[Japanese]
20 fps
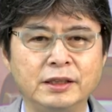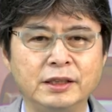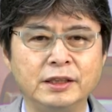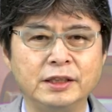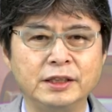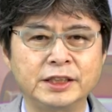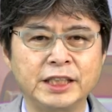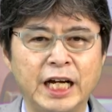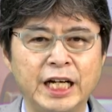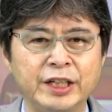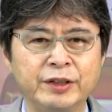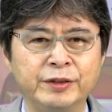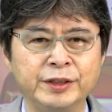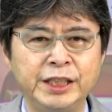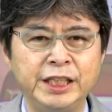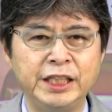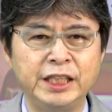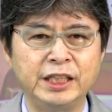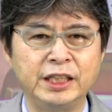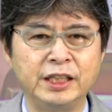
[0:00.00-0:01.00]
最後
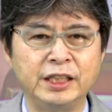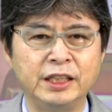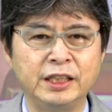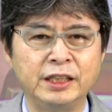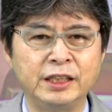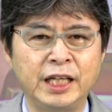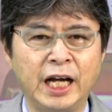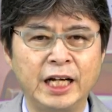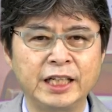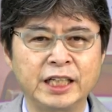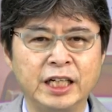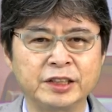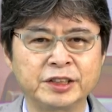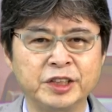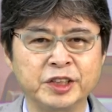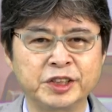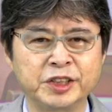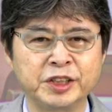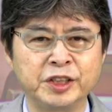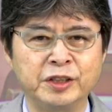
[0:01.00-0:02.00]
に大学
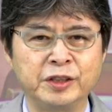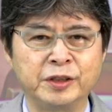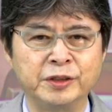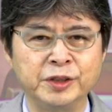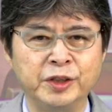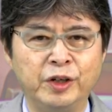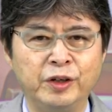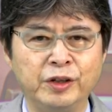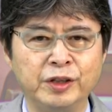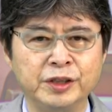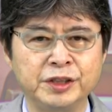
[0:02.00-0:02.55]
卒業後の